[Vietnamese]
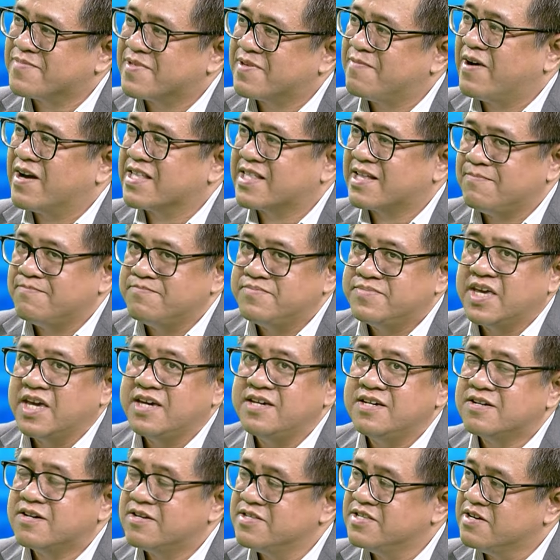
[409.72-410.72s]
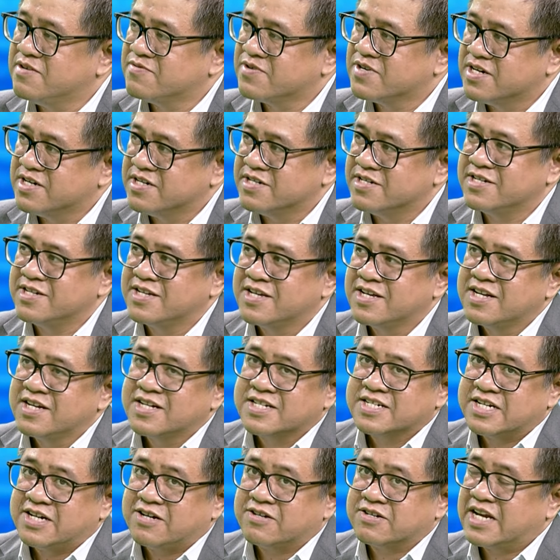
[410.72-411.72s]
mà thậm chí có nhiều người
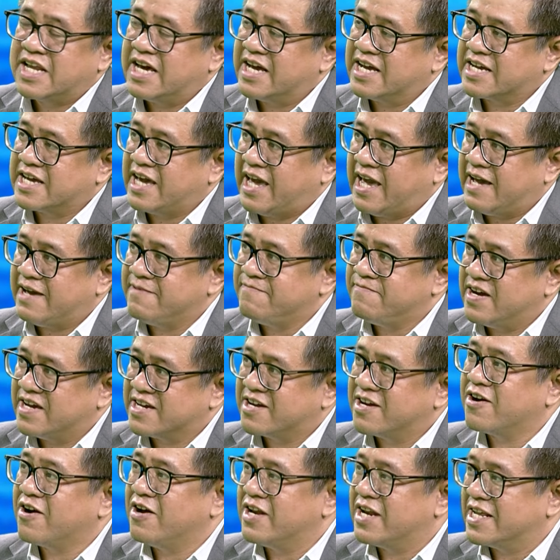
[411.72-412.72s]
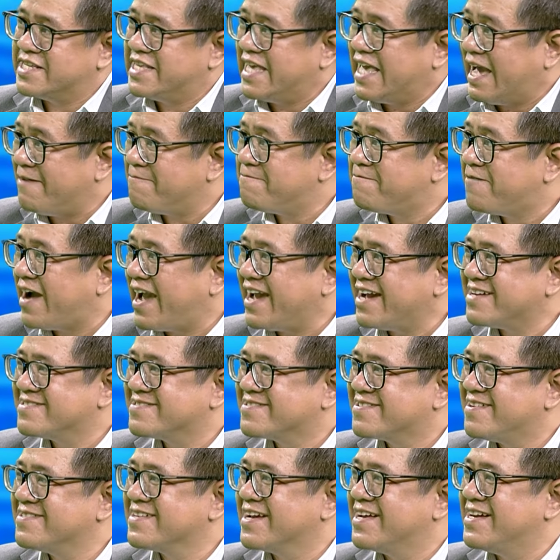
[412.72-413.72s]
đo la ngại về cái gọi là giảm phát
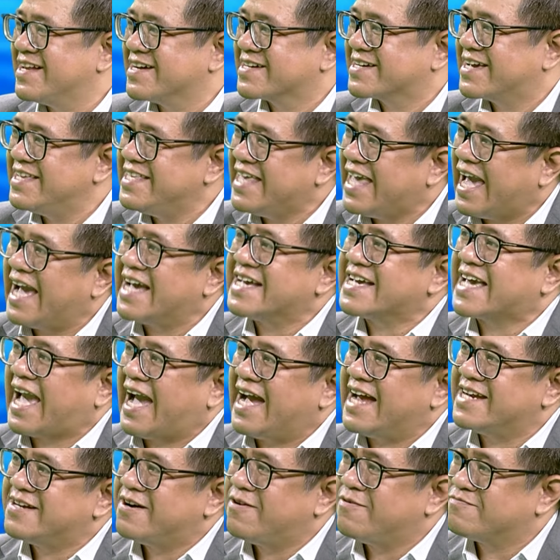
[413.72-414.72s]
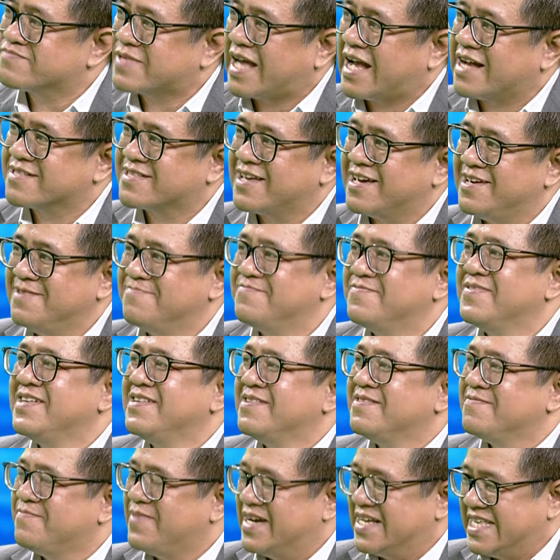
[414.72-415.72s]
có nghĩa là cái giá cả nó không tăng thêm
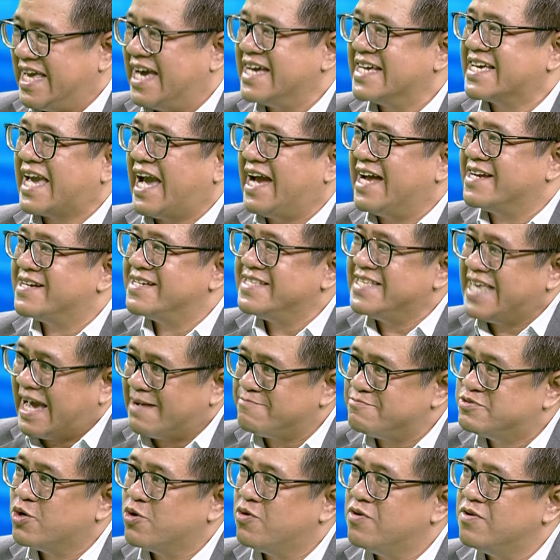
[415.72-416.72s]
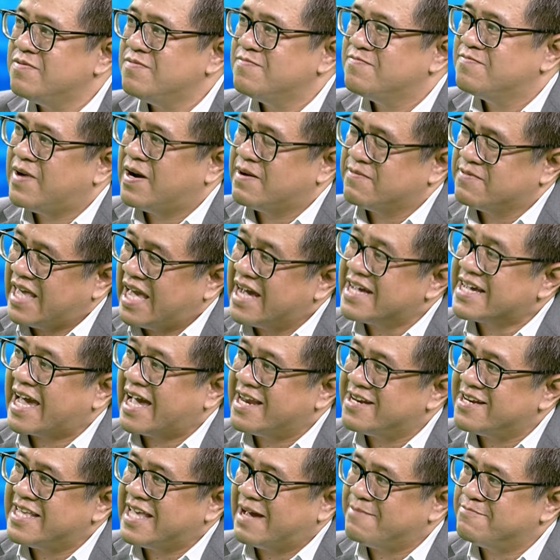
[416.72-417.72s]
mà giá cả nó giảm xuống và giá cả
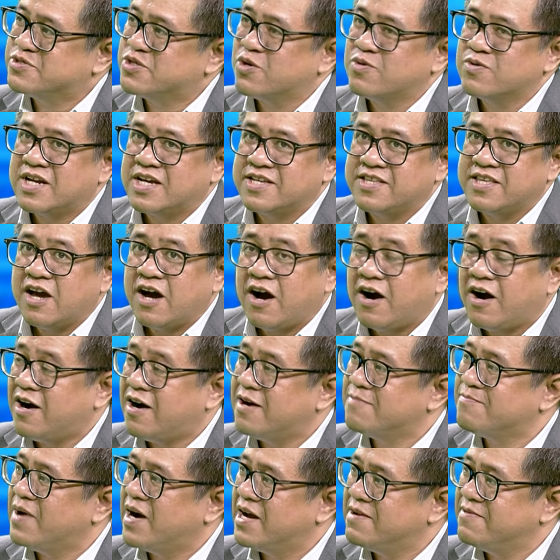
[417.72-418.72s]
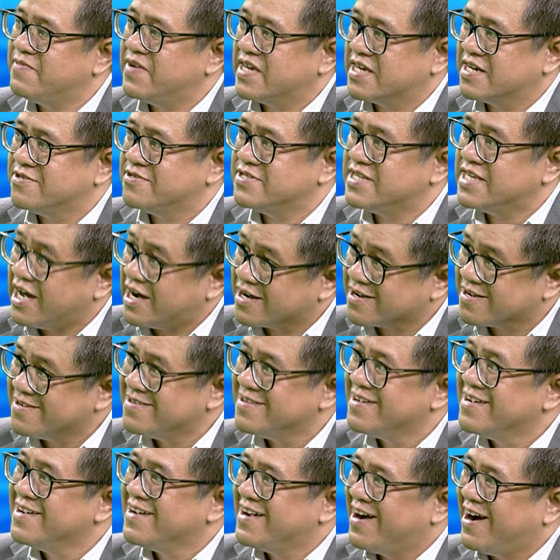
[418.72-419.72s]
nó giảm xuống là do bởi vì người dân
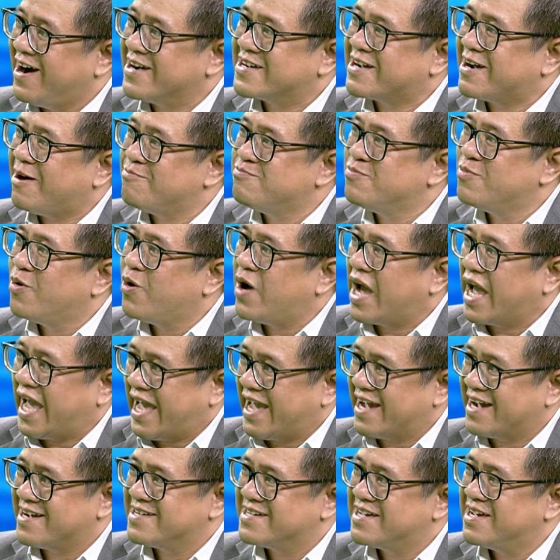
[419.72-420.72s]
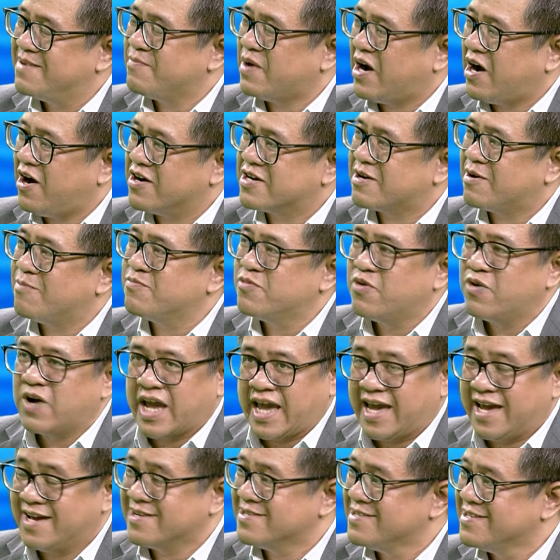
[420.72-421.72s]
họ không mua hàng khi mà họ không mua
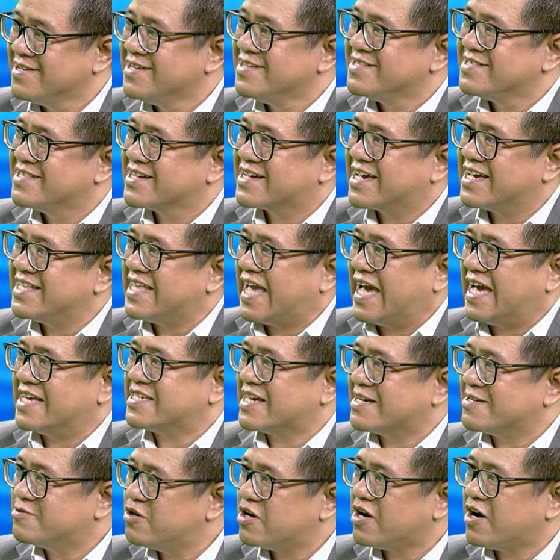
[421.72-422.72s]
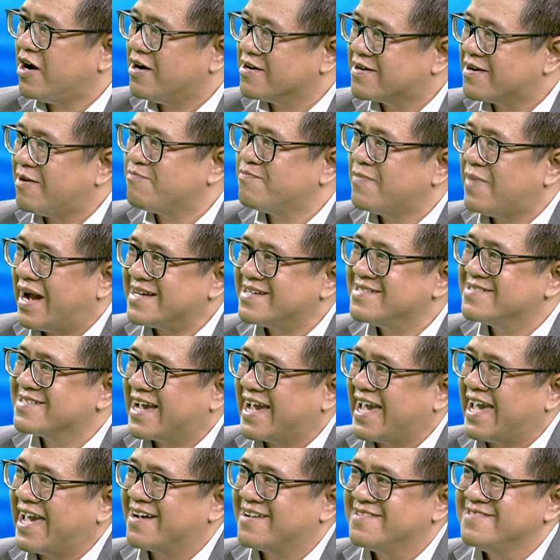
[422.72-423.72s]
hàng thì cái nhà sản xuất họ không bán được
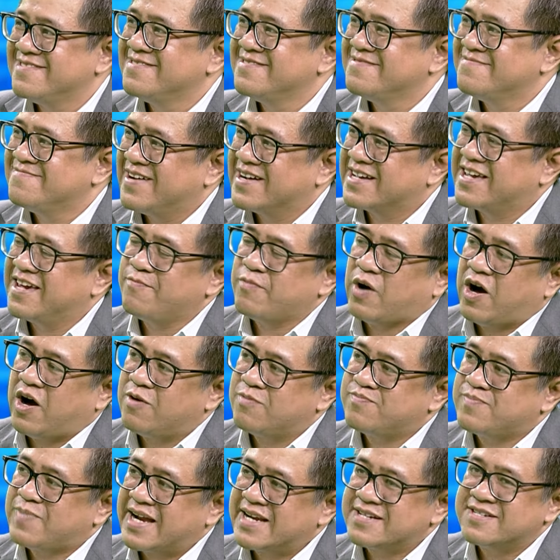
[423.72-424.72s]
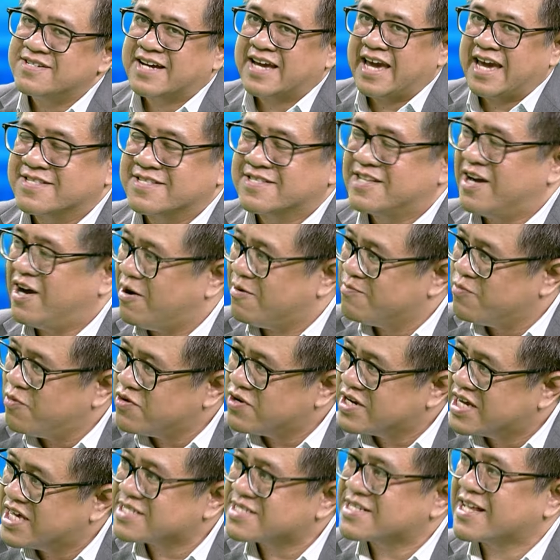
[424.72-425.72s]
hàng và khi mà không bán được thì họ muốn
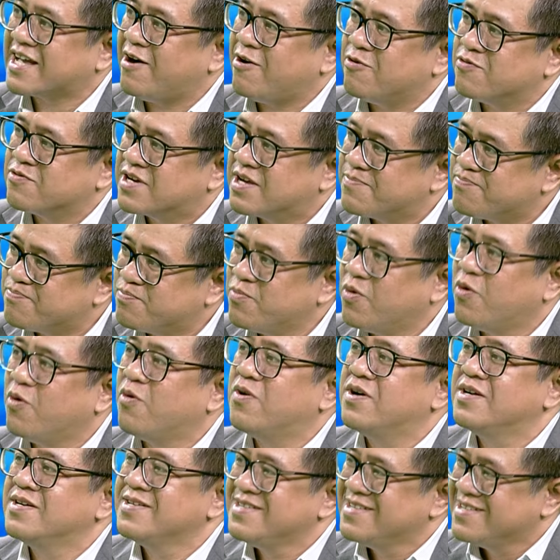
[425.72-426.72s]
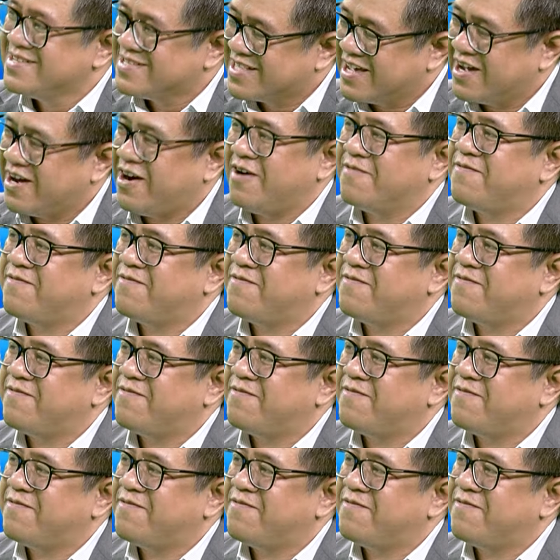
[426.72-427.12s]
kích cầu kích mua thì họ